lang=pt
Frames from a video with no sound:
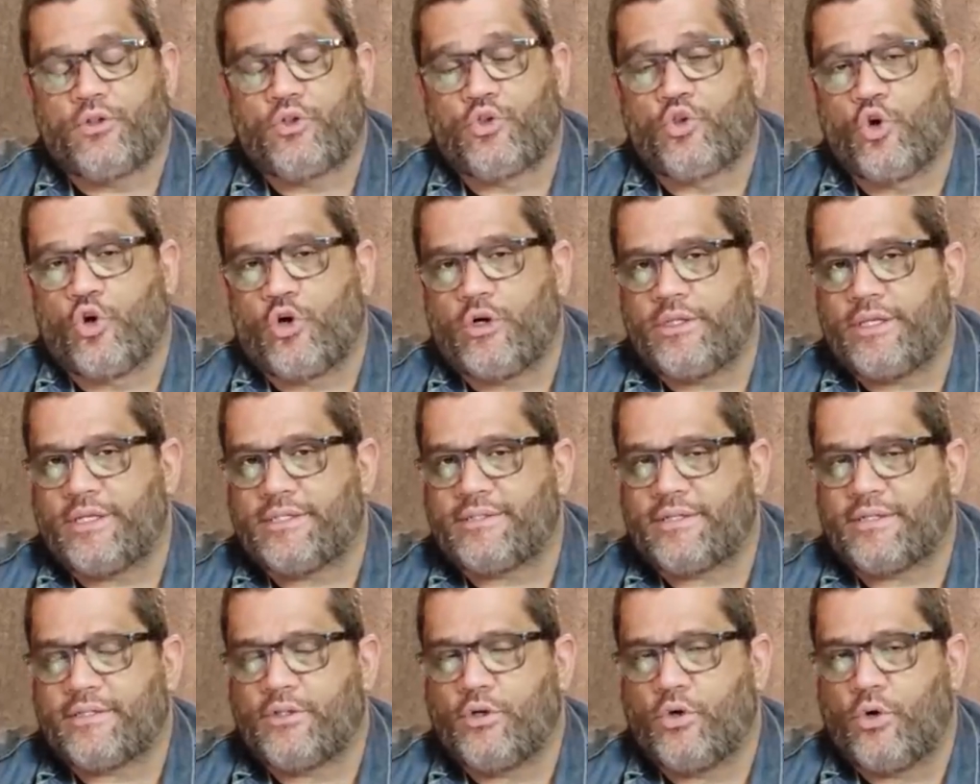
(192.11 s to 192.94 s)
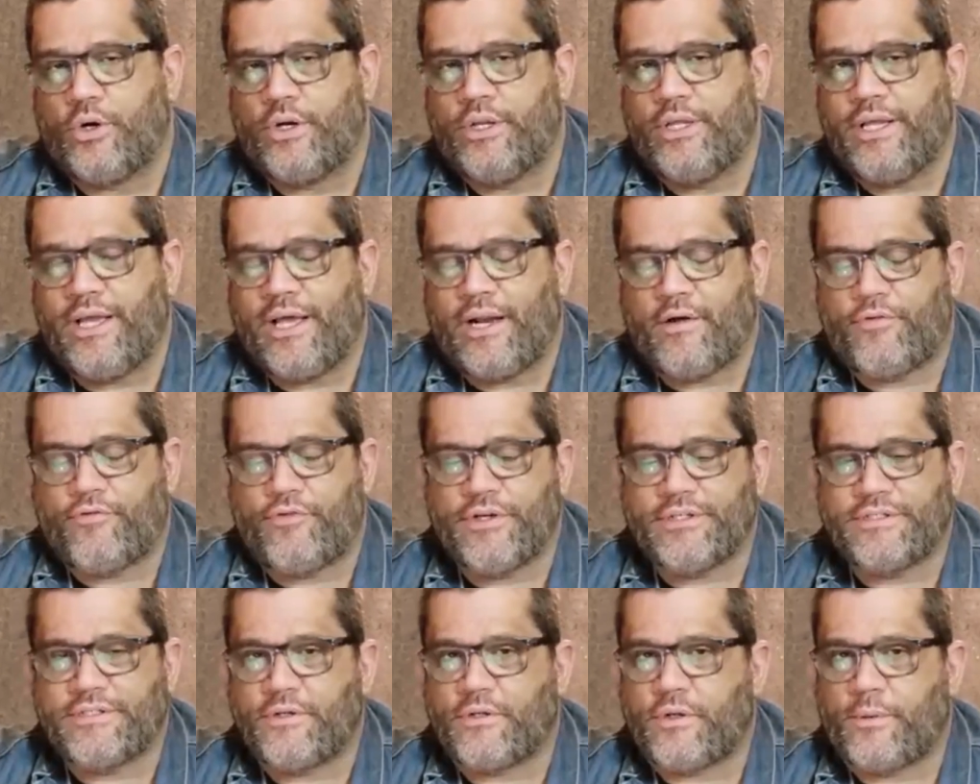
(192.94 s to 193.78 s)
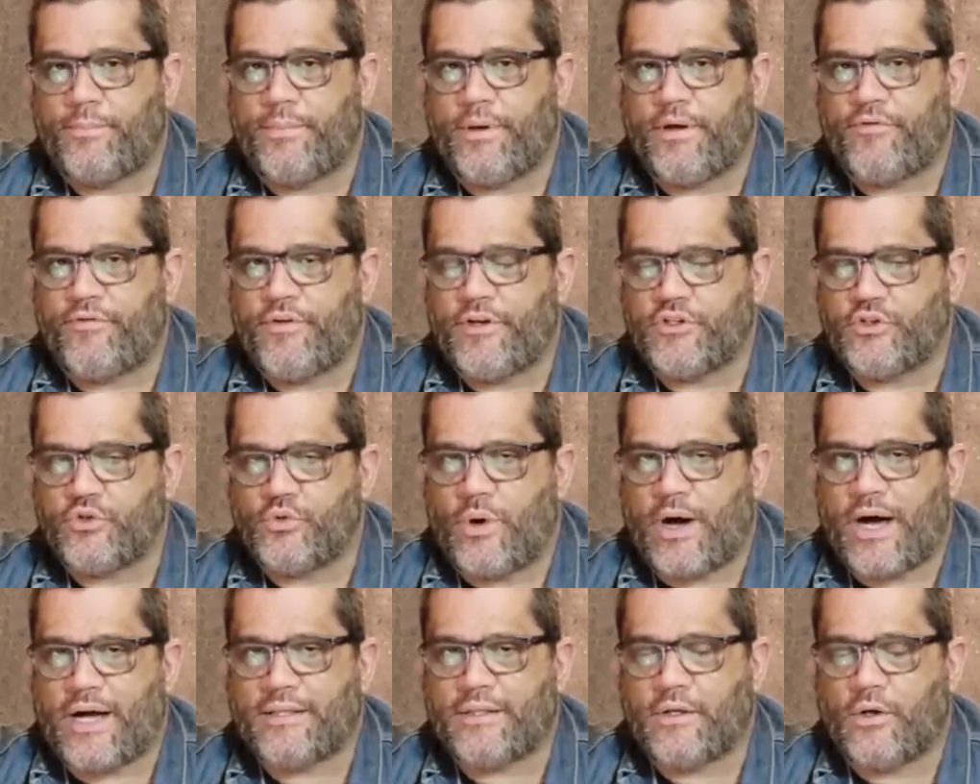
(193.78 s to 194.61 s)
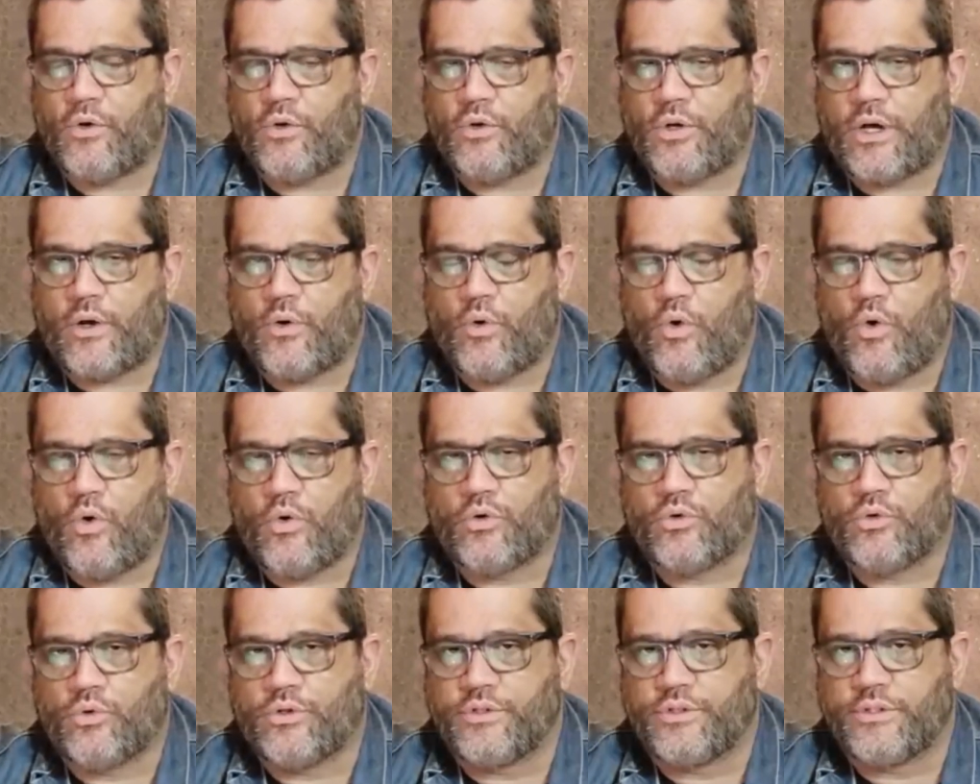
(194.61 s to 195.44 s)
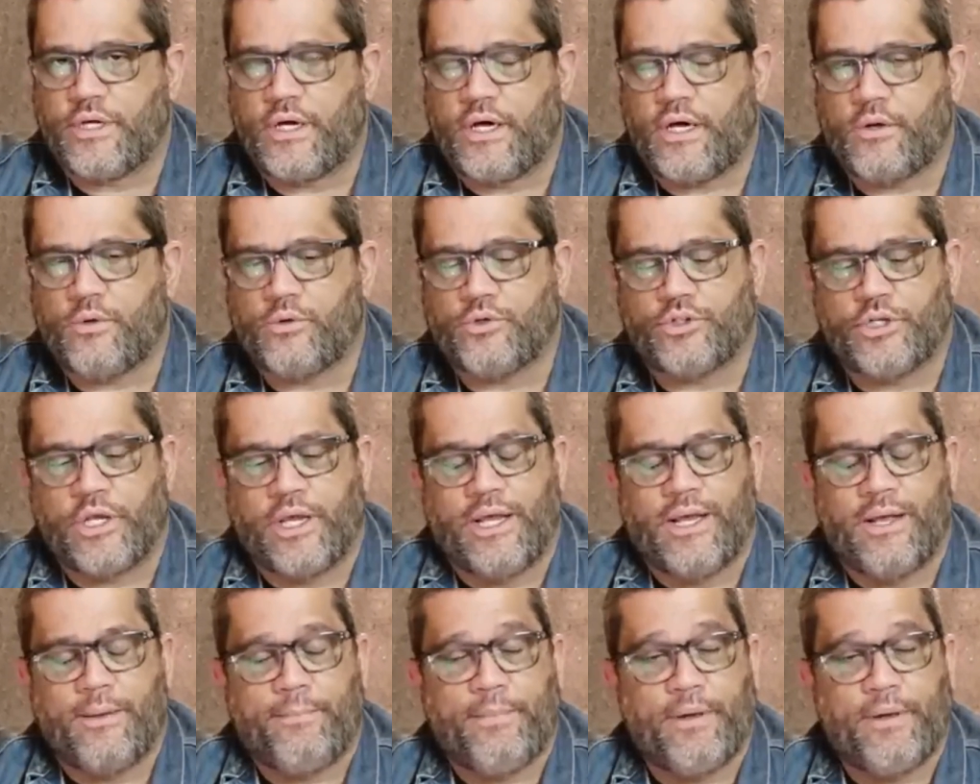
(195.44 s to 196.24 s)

que toda essa teoria ela foi sendo aperfeiçoada ao, ao longo dos anos